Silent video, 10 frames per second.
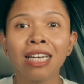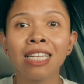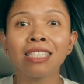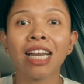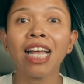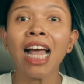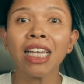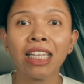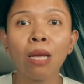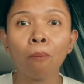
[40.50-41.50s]
Dan
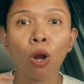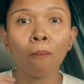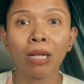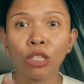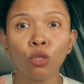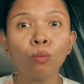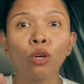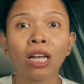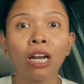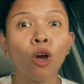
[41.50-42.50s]
seringkali melompat itu
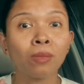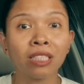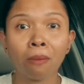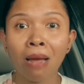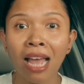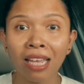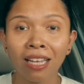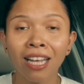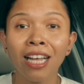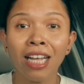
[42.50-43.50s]
bukanlah opsi
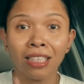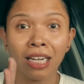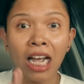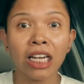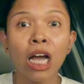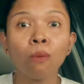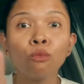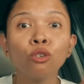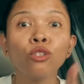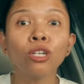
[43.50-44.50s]
terbaik. Terkadang
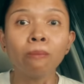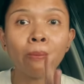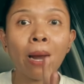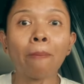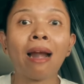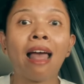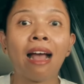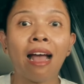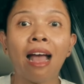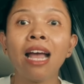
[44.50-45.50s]
mundur beberapa
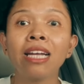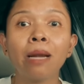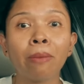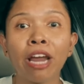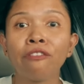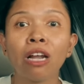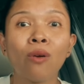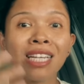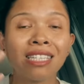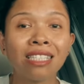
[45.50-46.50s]
langkah dan
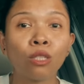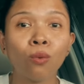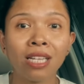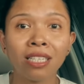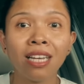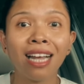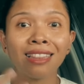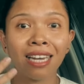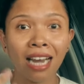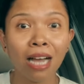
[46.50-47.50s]
mengevaluasi situasi
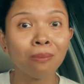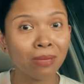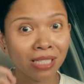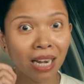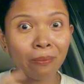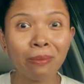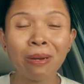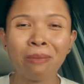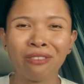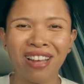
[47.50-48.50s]
dengan tenang bisa lebih
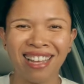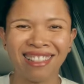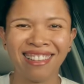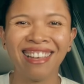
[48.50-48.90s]
bermanfaat.